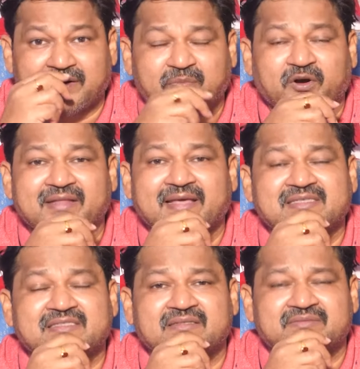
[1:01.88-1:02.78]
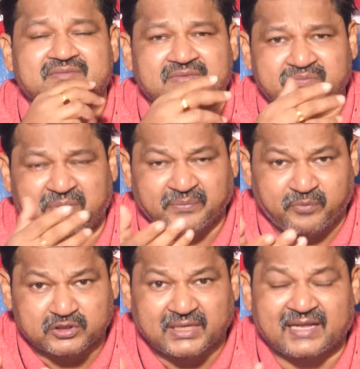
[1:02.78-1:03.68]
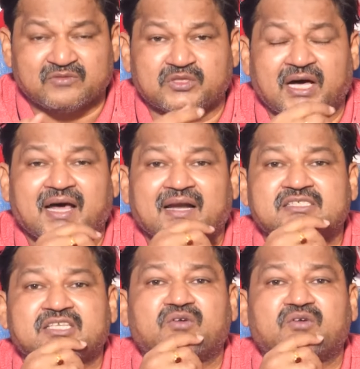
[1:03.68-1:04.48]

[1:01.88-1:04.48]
పడిపోవడానికి ఎగ్జ పడిపోతారని ఉదాహరణ